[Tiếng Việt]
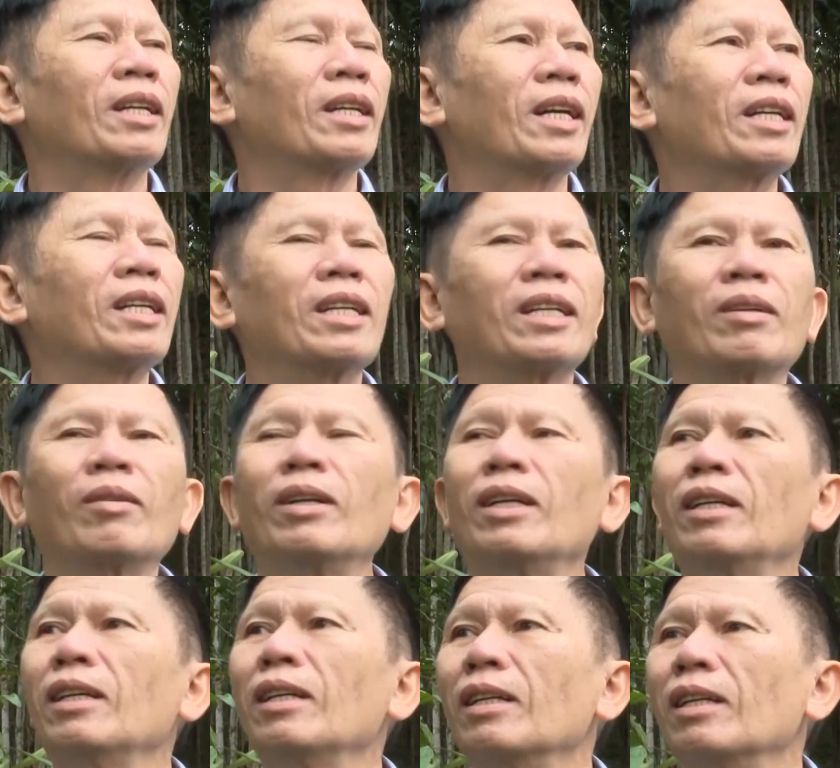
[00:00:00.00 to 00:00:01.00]
các cây
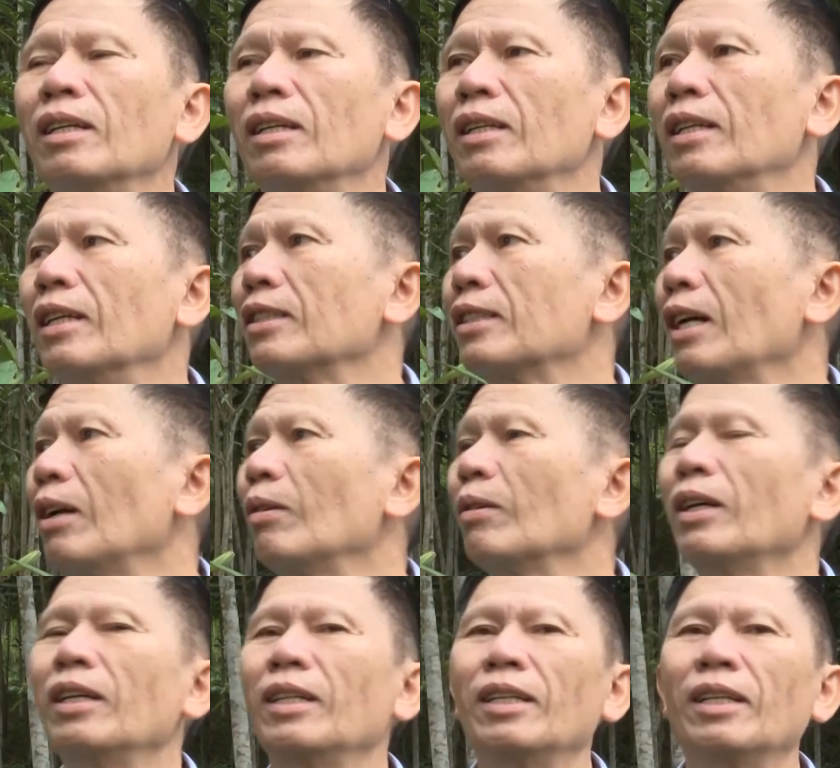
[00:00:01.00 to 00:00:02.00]
quế ở đằng sau
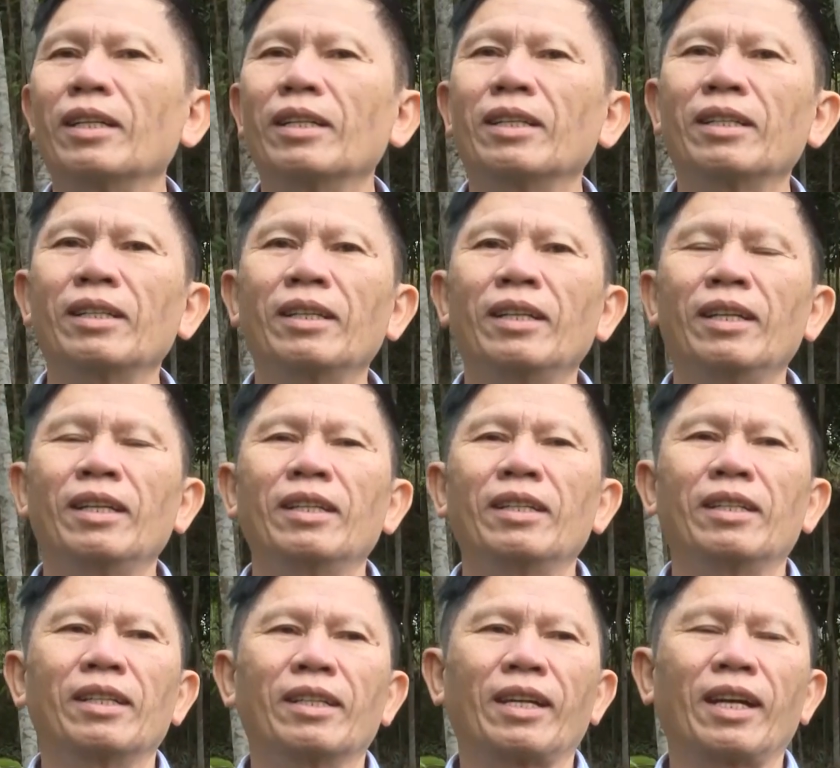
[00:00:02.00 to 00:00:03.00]
đây là
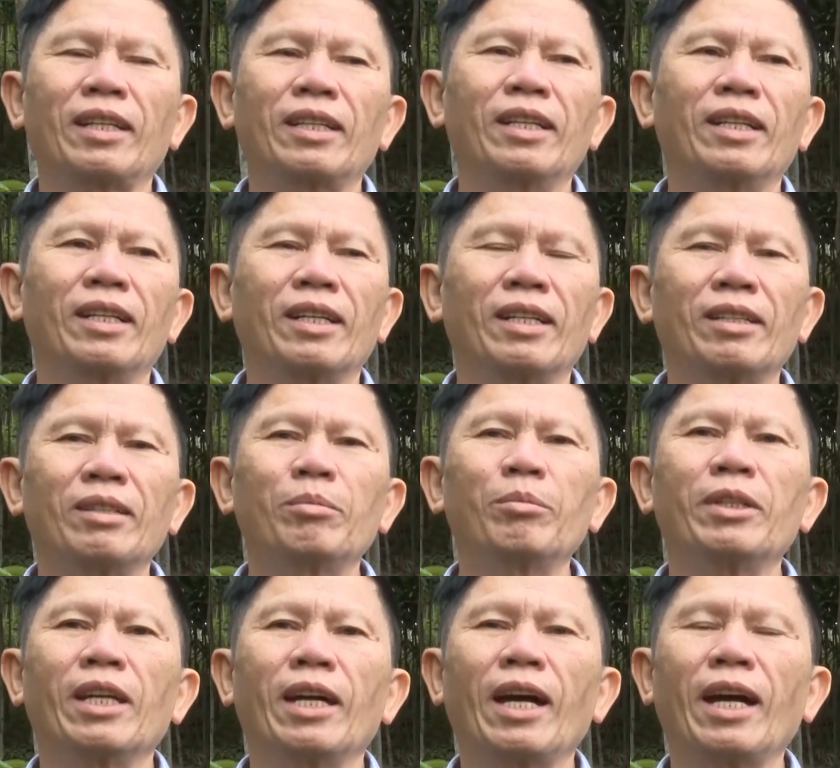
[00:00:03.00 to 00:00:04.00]
à, cách đây đã
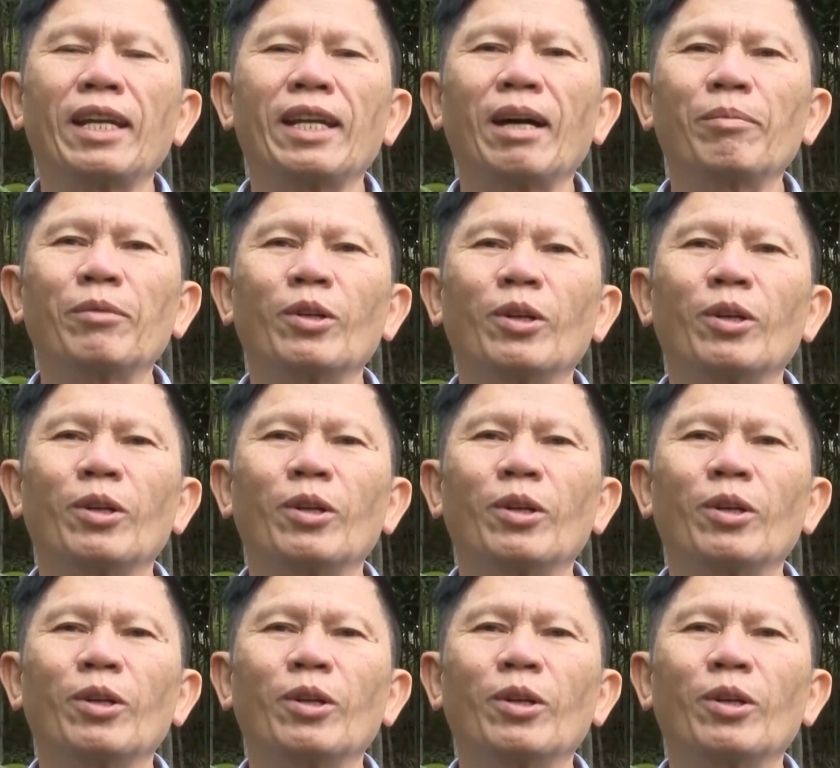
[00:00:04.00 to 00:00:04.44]
12 năm